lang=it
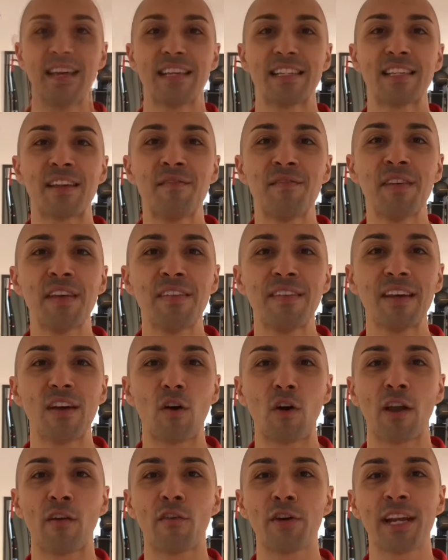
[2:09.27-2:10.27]
Se vivi
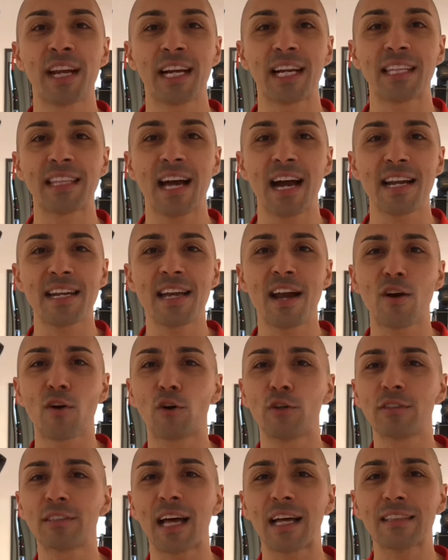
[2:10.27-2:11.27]
o lavori a Catania,
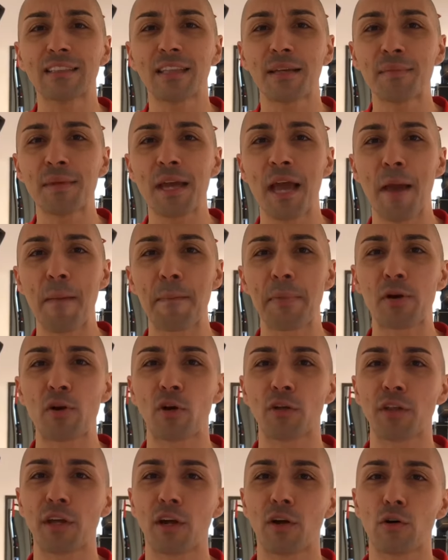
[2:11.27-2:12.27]
contattami e
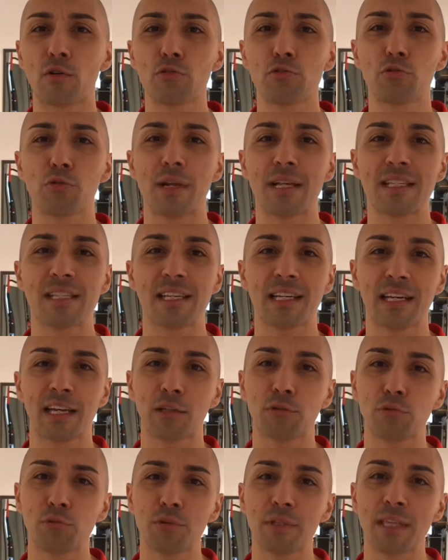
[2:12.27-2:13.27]
prenota una consulenza
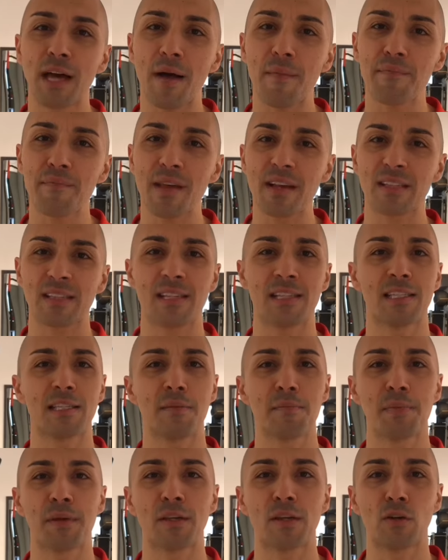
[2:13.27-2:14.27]
gratuita e senza
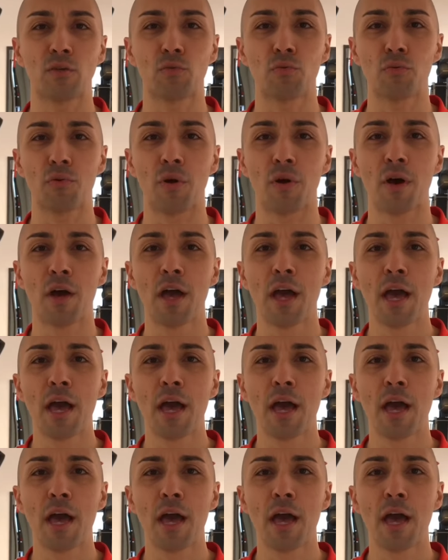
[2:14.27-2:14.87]
impegno alcuno